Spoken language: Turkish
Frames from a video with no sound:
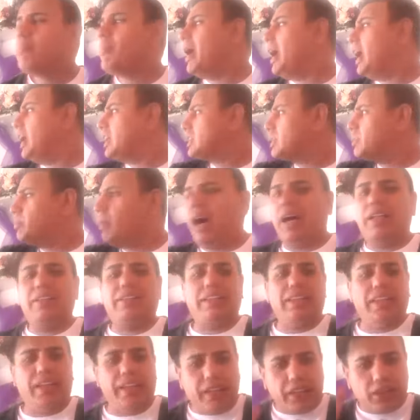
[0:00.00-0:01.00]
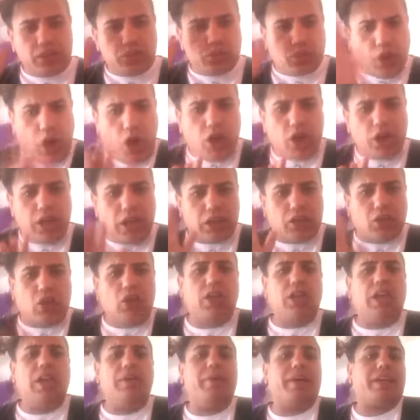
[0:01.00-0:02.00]
bazı mantileri zorla
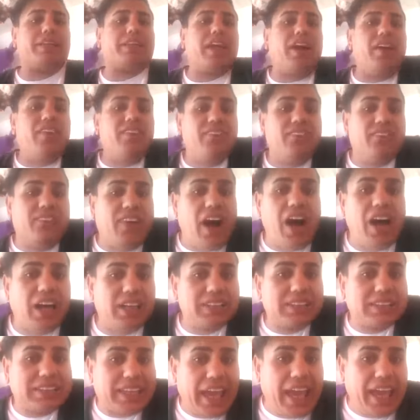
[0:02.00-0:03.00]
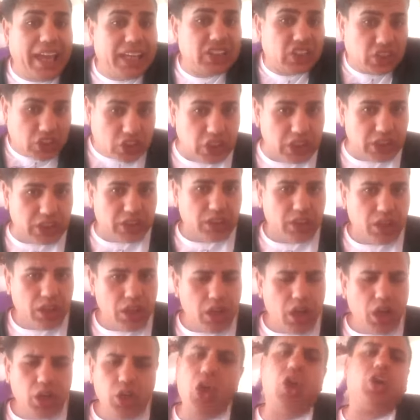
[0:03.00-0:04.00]
tolelemekten vazgeçin.
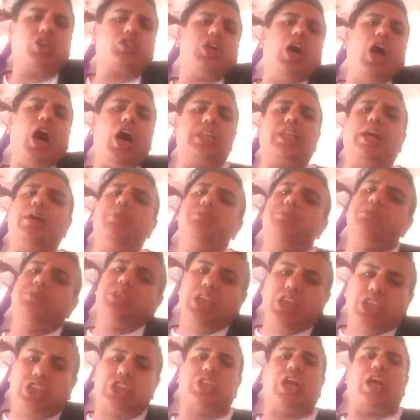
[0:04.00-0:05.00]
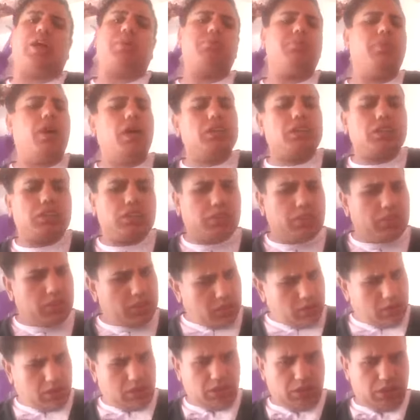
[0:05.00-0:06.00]
Yoksa adam hiç takmaz
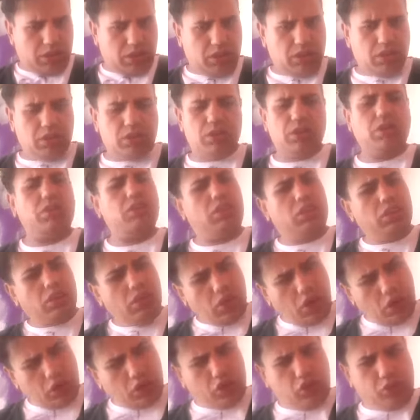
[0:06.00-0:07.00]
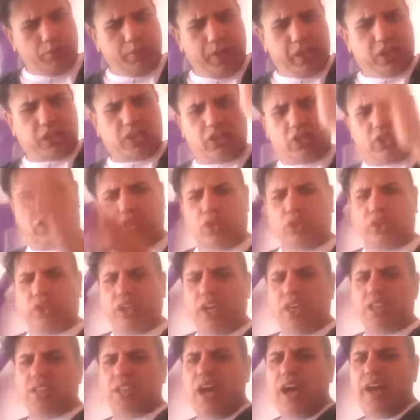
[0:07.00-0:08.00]
35-44
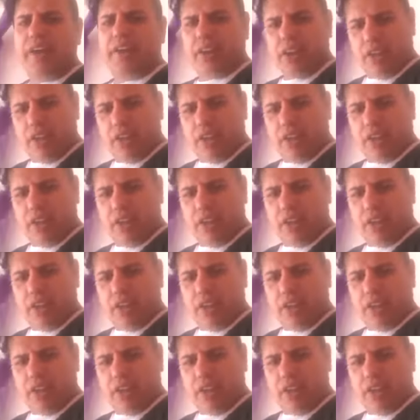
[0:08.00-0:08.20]
yazar